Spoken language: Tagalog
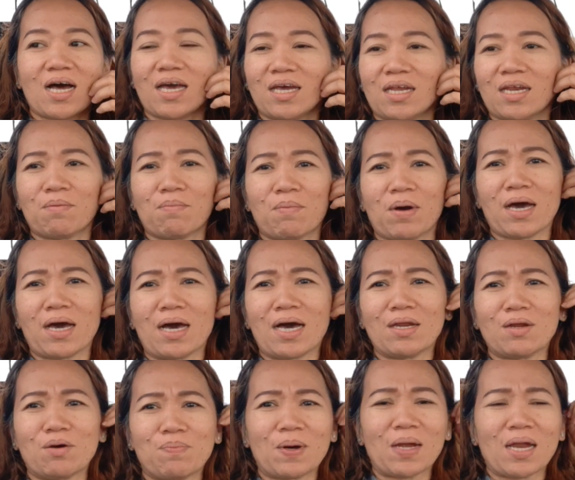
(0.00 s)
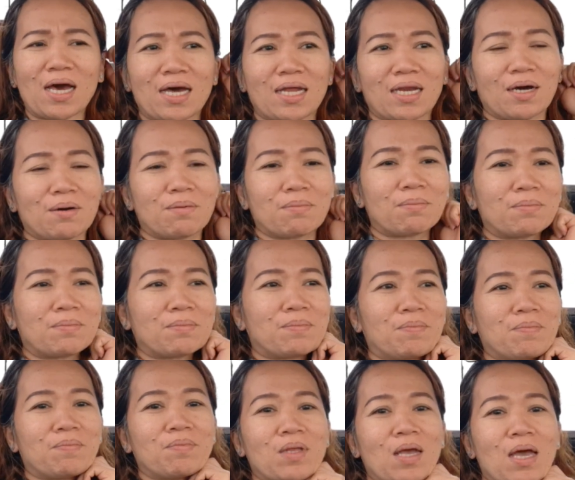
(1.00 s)
ay ng maano ah, pala, ng
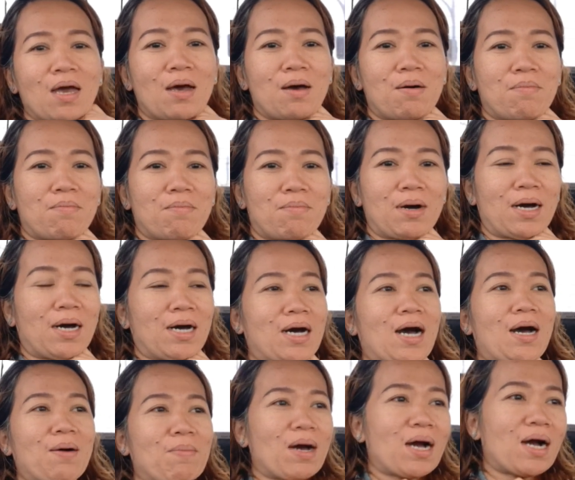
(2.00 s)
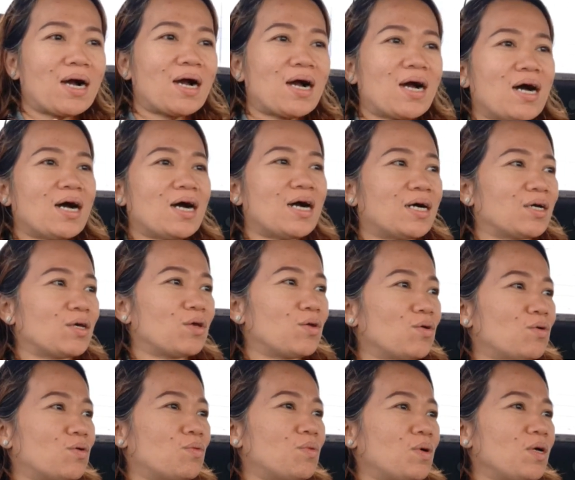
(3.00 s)
ma maanghang. You
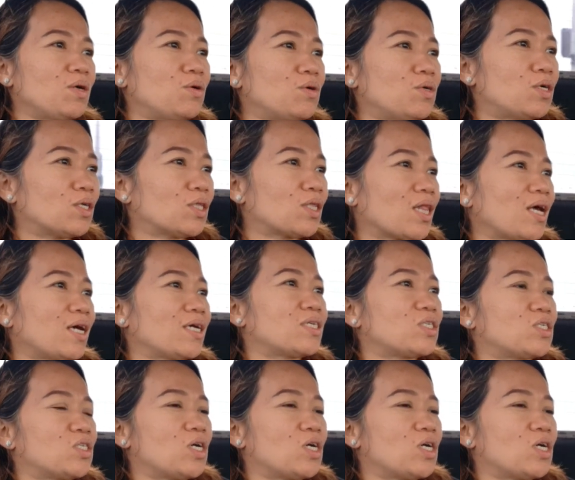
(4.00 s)
don't, why you don't like